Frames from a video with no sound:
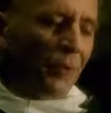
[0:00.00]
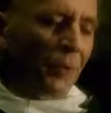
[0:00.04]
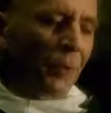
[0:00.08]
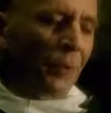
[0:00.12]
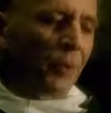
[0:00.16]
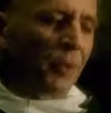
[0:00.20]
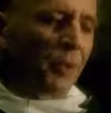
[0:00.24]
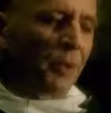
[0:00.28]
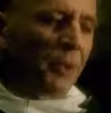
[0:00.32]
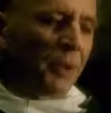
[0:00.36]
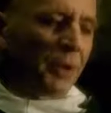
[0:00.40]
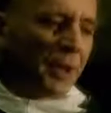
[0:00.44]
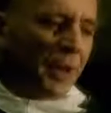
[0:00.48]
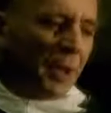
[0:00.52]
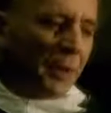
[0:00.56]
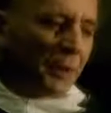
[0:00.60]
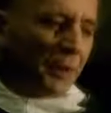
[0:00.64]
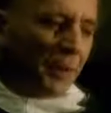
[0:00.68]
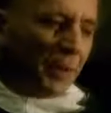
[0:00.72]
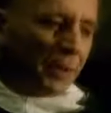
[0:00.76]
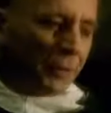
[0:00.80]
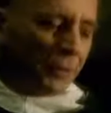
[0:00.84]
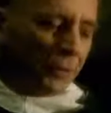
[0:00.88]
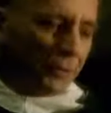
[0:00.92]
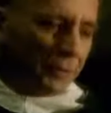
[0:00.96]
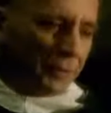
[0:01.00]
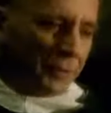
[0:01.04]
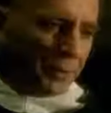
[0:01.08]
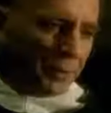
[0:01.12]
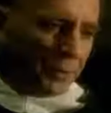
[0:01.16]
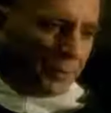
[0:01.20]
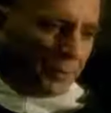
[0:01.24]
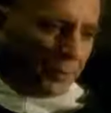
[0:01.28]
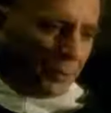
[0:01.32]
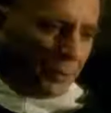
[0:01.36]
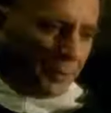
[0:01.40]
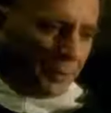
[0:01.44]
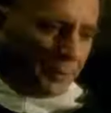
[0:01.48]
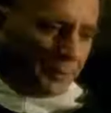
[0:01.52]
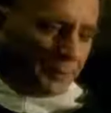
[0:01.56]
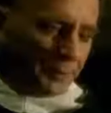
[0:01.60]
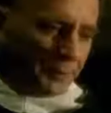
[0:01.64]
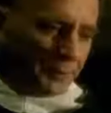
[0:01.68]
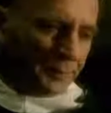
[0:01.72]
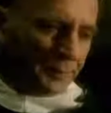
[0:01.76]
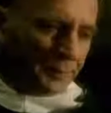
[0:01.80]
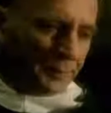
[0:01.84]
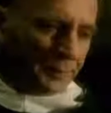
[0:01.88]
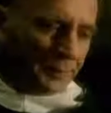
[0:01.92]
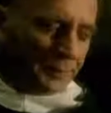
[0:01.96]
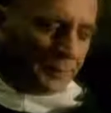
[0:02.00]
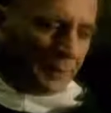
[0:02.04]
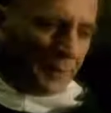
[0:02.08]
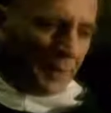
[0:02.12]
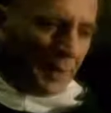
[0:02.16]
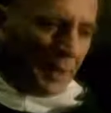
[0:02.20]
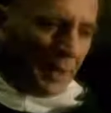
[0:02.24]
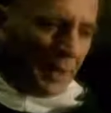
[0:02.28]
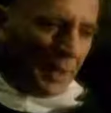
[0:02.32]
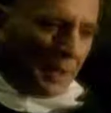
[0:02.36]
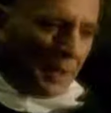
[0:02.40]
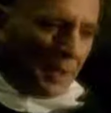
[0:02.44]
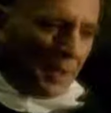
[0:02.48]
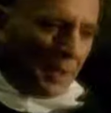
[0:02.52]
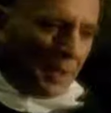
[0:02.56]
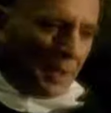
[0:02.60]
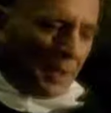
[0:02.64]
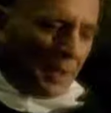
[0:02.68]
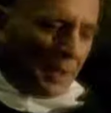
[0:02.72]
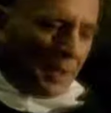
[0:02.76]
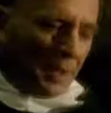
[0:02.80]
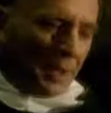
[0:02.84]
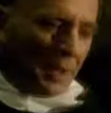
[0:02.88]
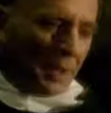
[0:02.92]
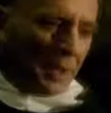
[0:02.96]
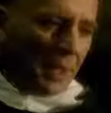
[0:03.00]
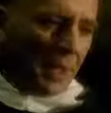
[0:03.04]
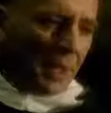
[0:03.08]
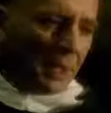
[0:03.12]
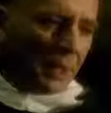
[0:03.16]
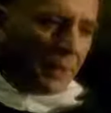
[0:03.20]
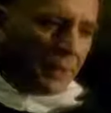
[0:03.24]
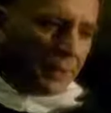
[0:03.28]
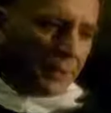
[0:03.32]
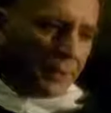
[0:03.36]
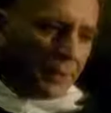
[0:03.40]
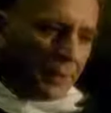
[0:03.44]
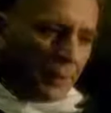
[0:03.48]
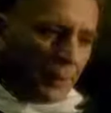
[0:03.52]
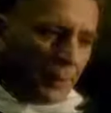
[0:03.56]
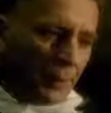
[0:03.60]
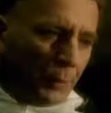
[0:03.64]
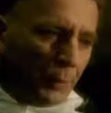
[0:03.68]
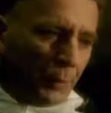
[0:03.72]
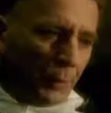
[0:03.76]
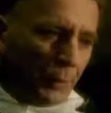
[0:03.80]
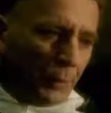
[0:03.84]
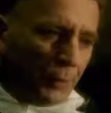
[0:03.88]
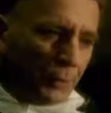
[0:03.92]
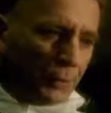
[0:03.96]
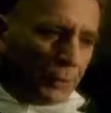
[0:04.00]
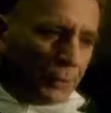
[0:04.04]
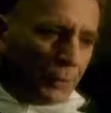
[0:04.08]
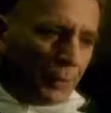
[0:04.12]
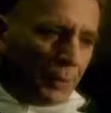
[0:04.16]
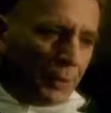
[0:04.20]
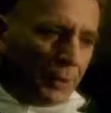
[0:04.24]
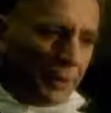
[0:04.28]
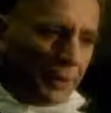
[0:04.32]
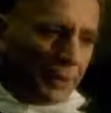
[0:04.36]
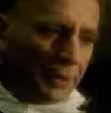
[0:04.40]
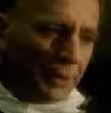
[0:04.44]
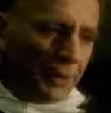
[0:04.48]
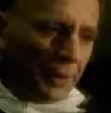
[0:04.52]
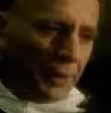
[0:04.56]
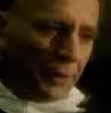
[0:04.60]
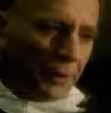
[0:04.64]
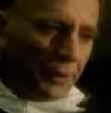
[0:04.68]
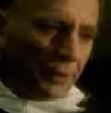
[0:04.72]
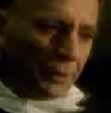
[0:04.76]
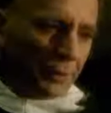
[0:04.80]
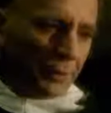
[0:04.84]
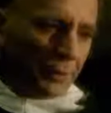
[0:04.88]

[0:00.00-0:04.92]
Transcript: Comme il n'y a pas de virgule, la lettre peut se lire dans les